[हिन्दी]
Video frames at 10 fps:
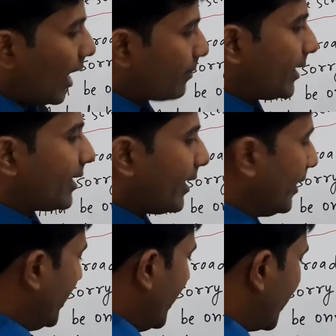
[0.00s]
अब
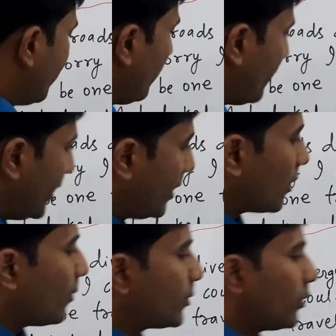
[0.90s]
देखिए इसमें
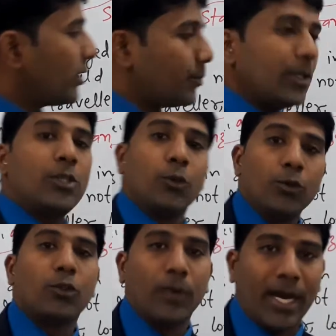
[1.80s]
फिगर ऑफ जो स्पीच
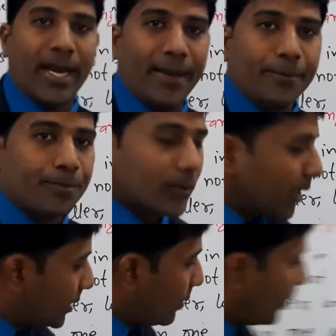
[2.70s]
यूज हुआ है
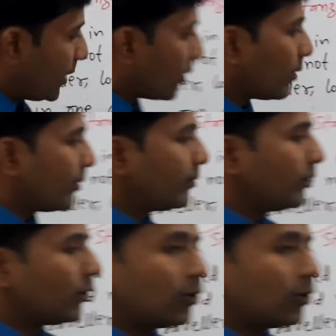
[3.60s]
इसमें फिगर ऑफ स्पीच जो